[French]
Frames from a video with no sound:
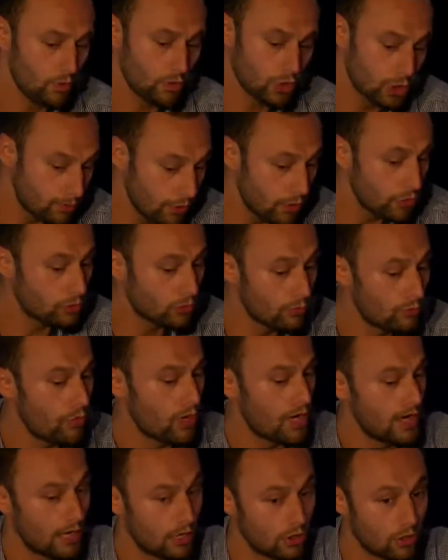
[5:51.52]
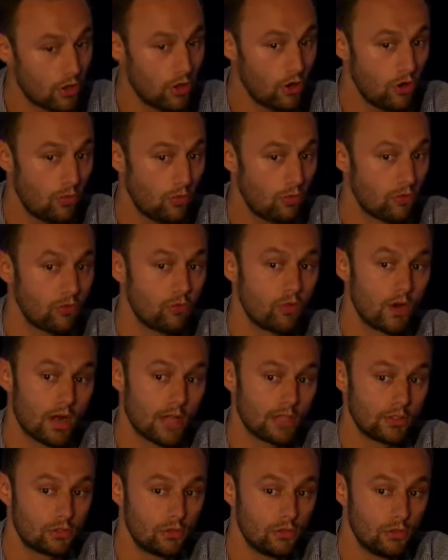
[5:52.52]
Je pense qu'on peut aller un cran plus loin
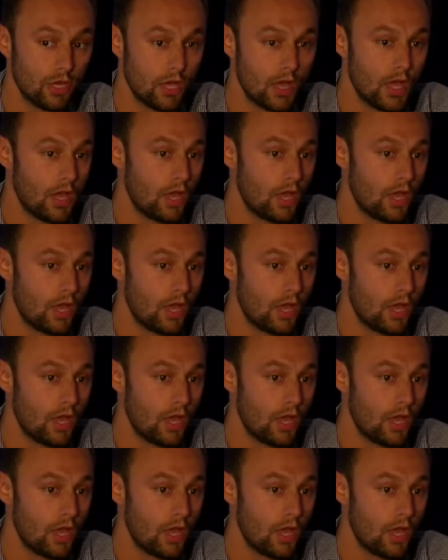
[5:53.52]
là-dessus.